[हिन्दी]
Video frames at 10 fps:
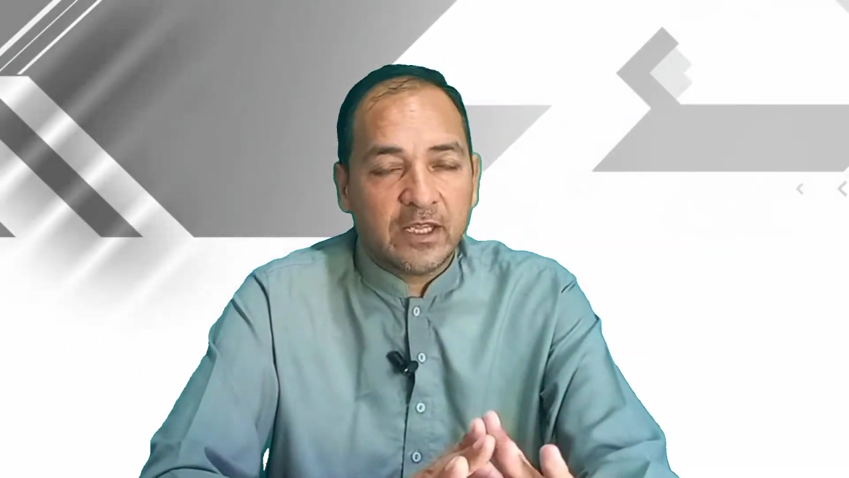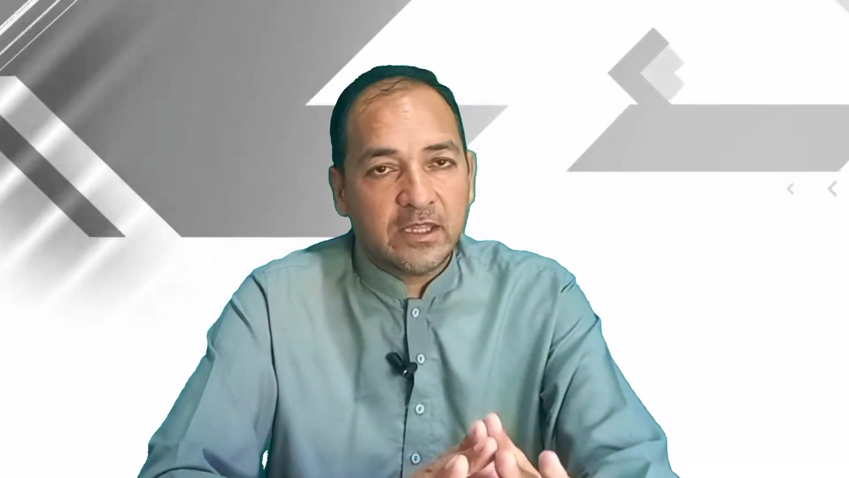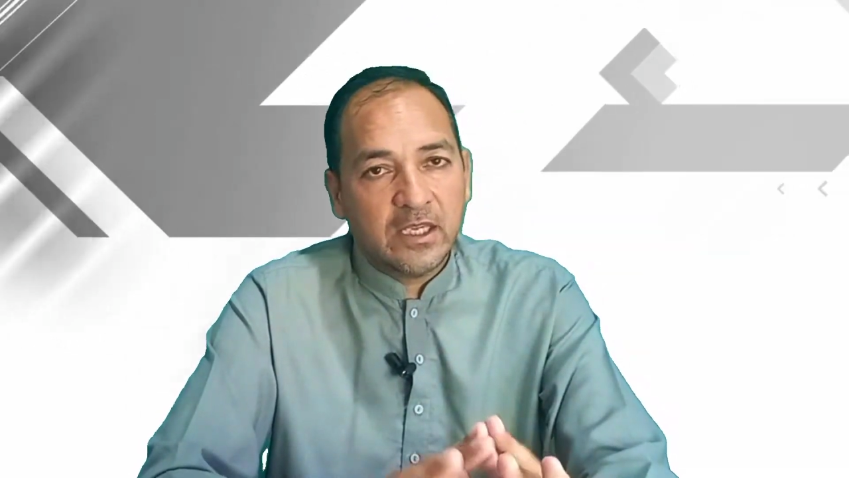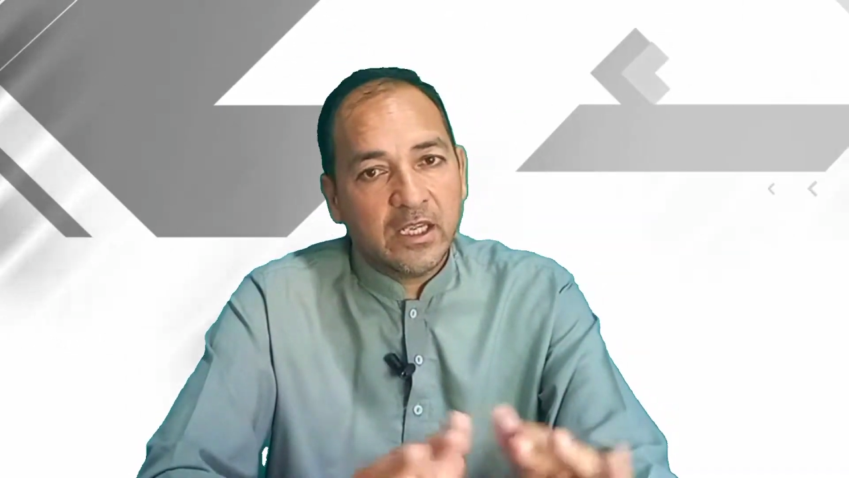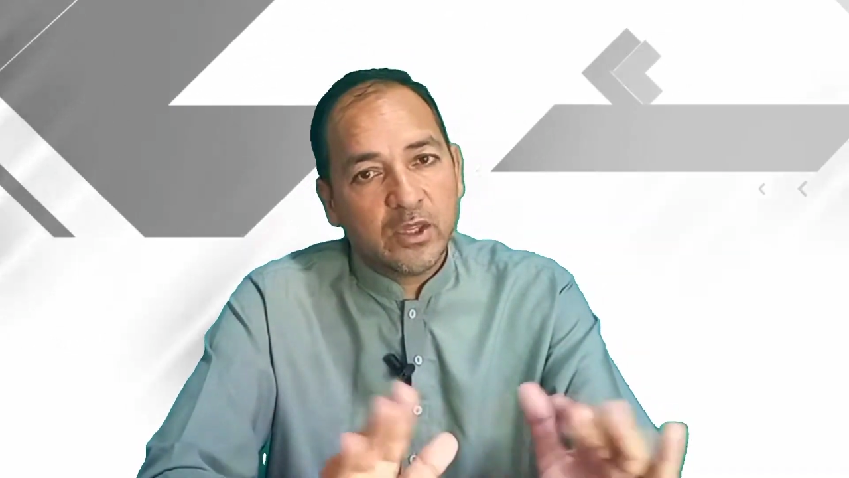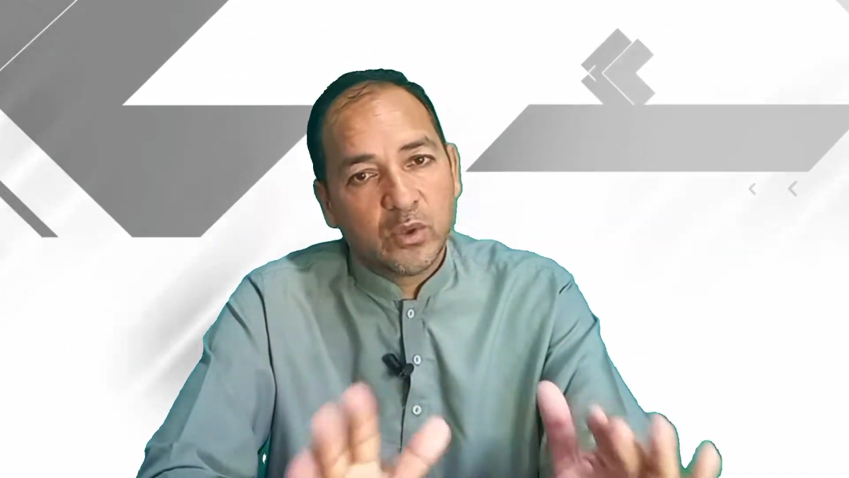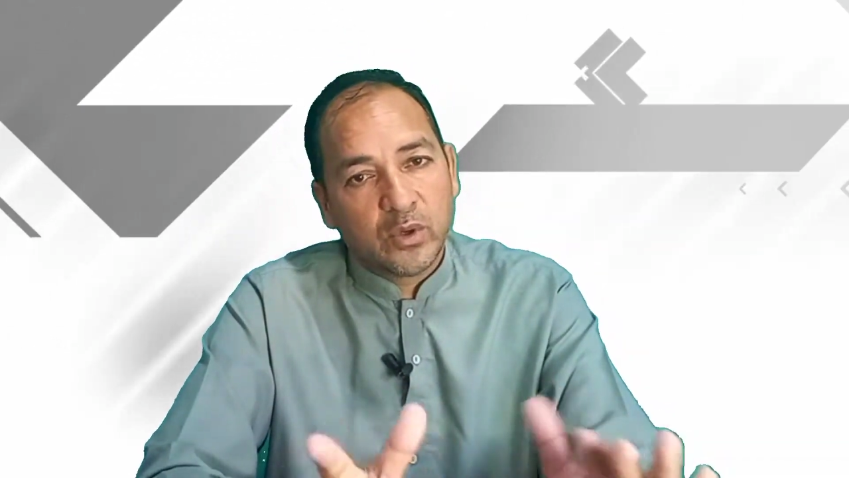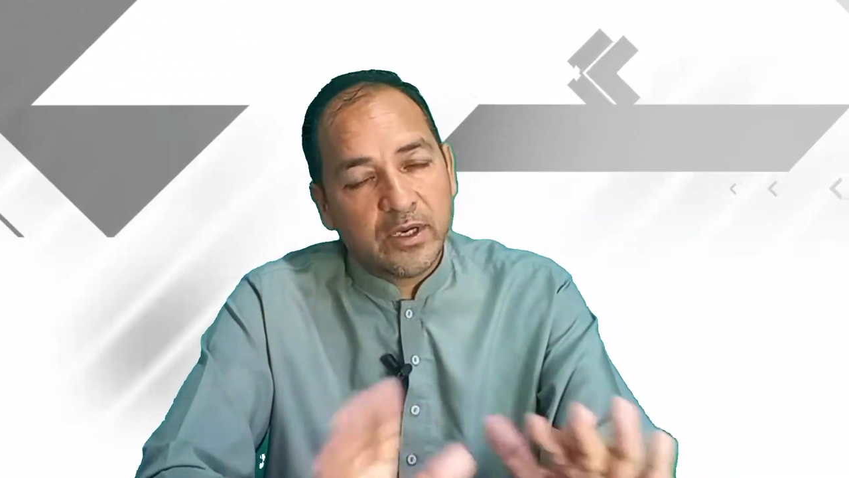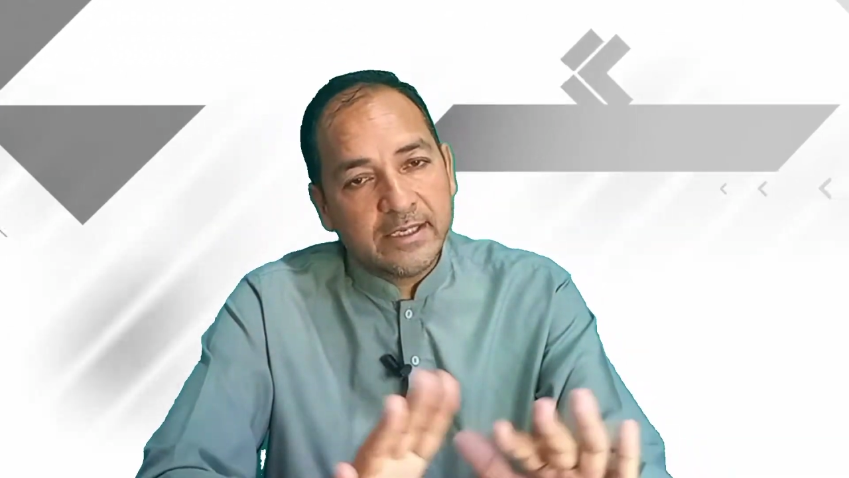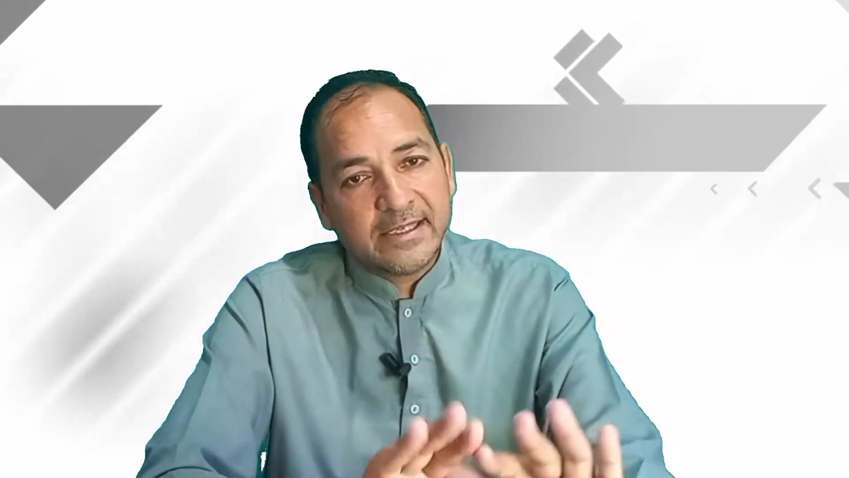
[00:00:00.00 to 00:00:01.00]
जाते हैं कि
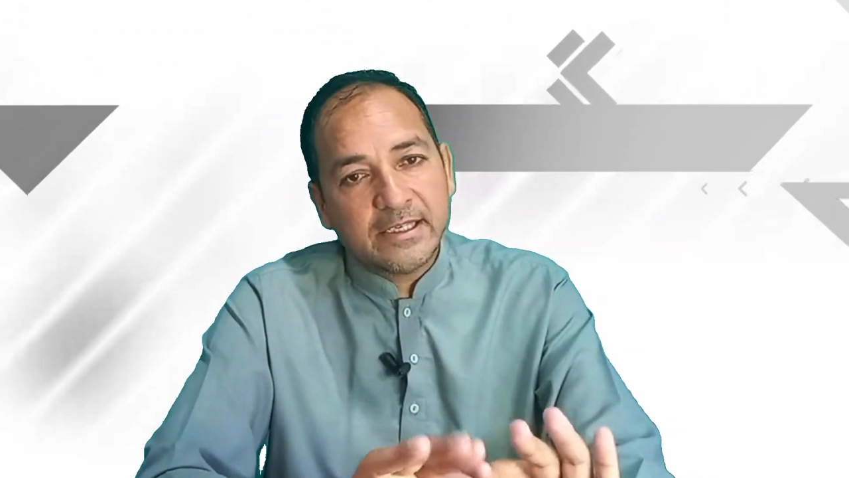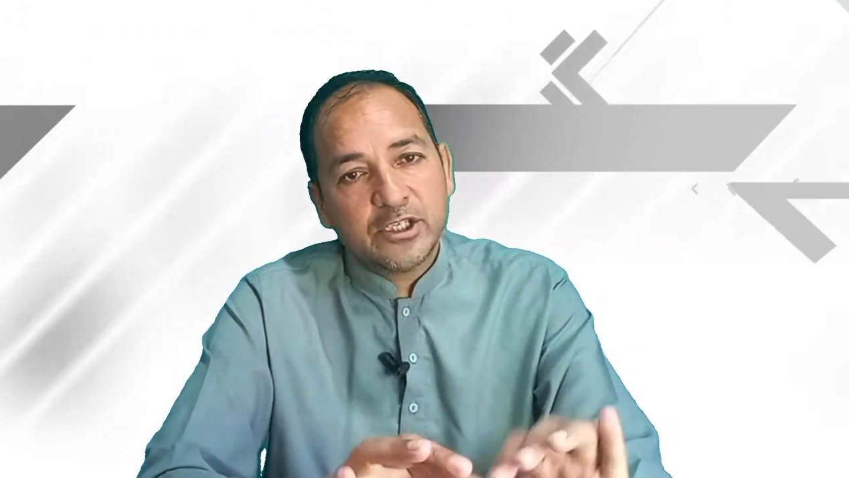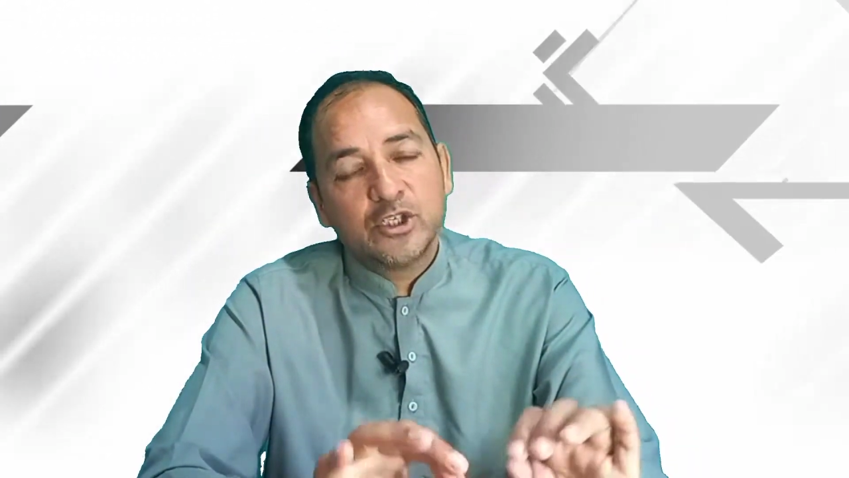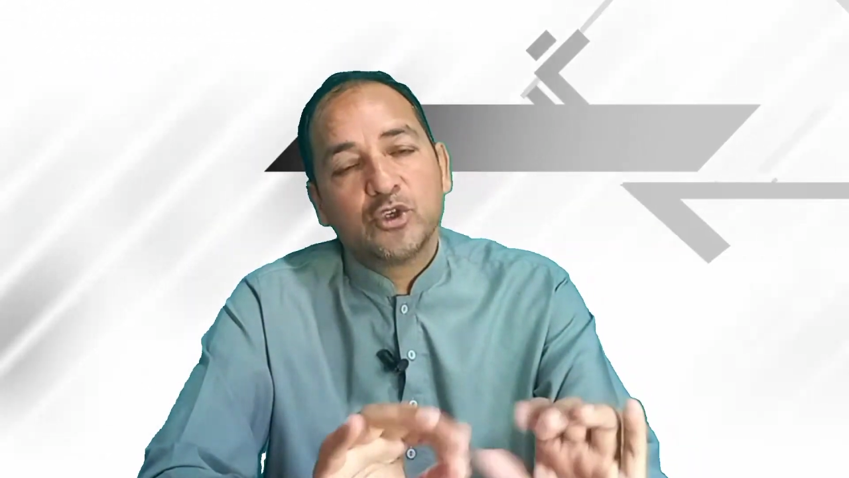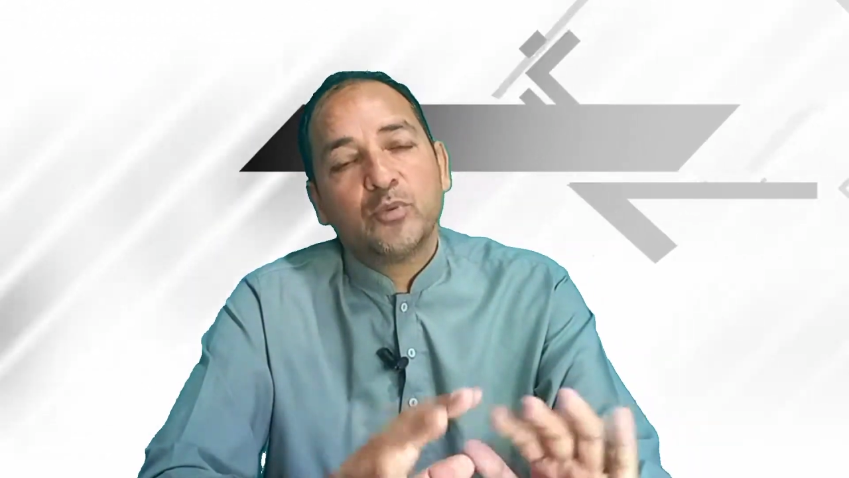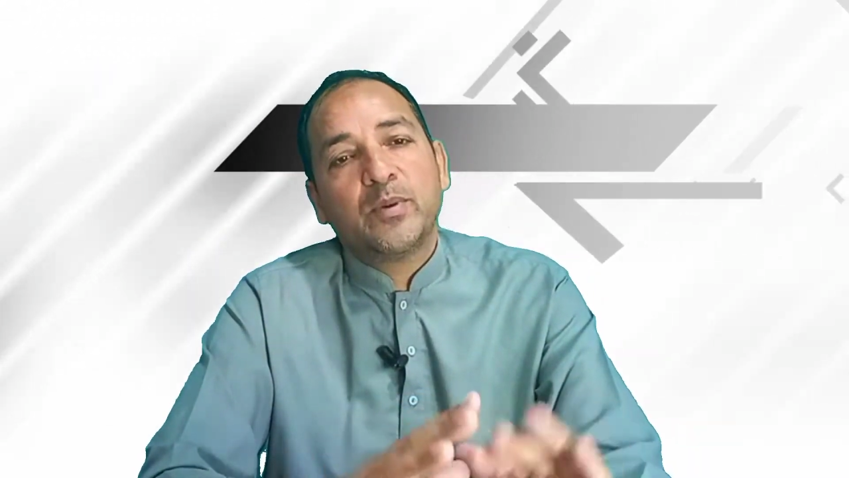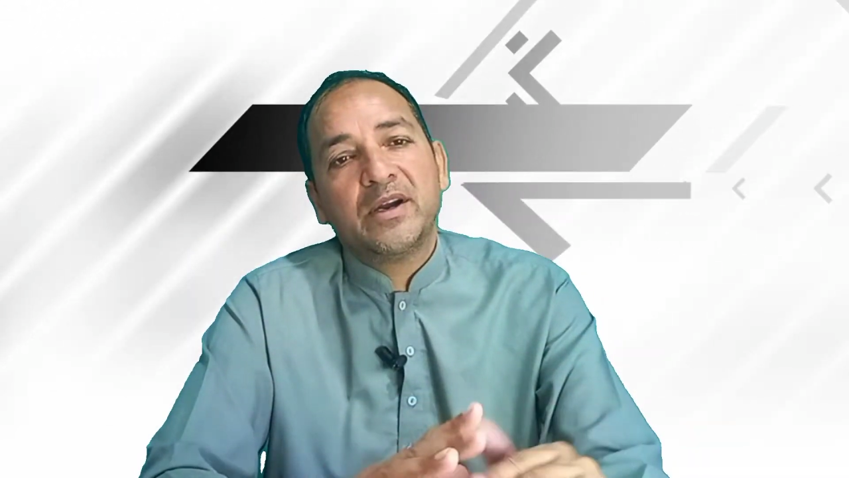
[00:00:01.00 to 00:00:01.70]
दौरान सेशन जो